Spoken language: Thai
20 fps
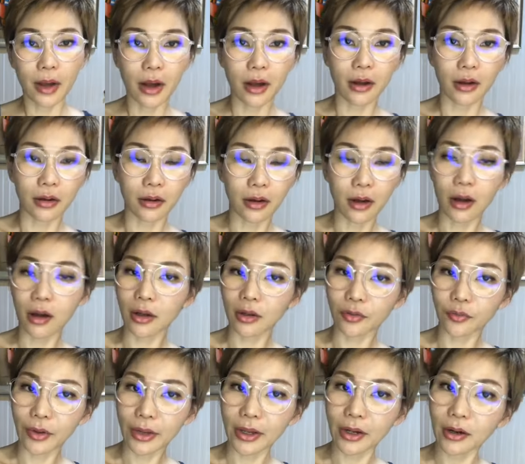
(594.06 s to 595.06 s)
บอกก่อน
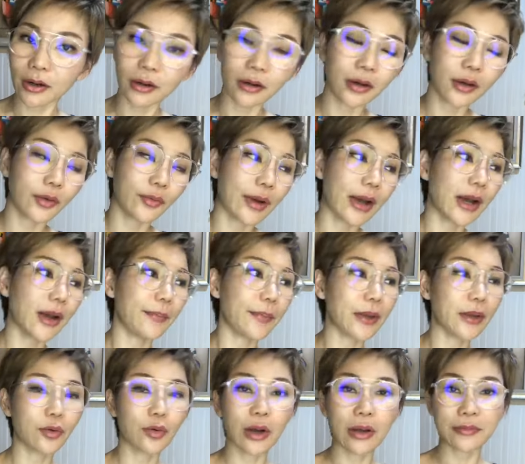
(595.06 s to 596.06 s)
ไว้เลยว่า
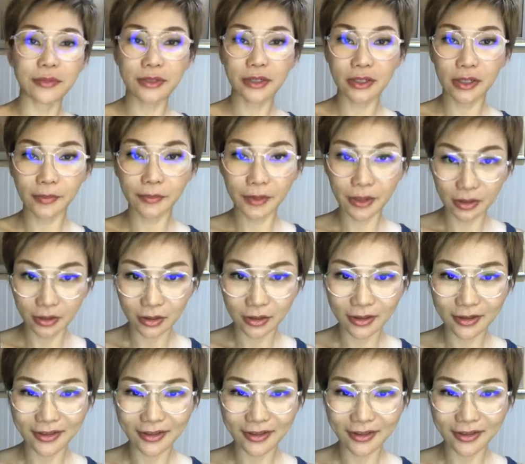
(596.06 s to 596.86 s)
เป็นความเชื่อที่ผิด